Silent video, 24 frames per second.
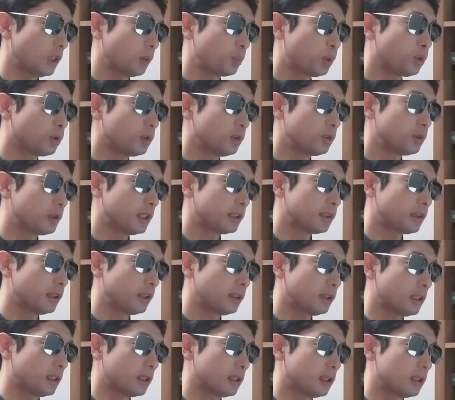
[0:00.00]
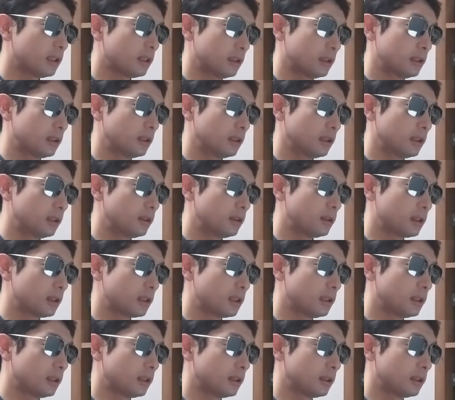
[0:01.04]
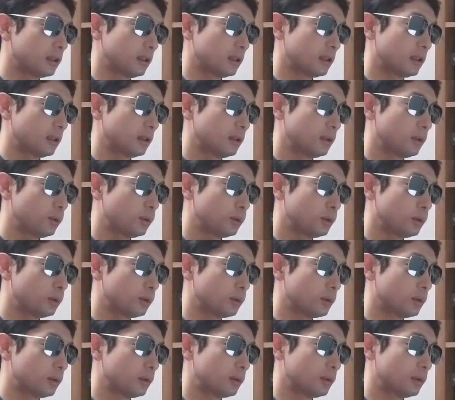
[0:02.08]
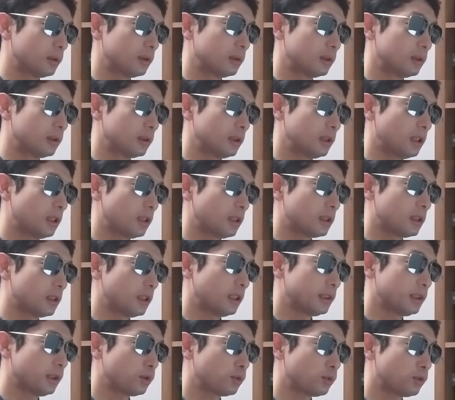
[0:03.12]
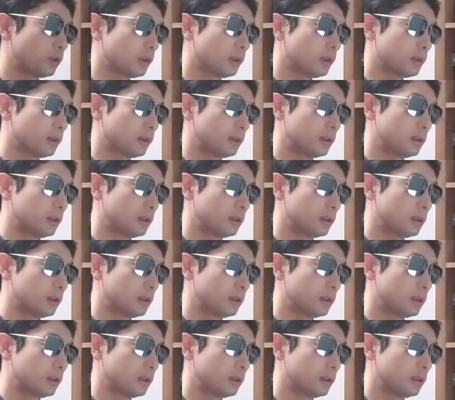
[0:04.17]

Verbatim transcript: 표를 위해서 했다 이렇게 또 이야기를 했었고요.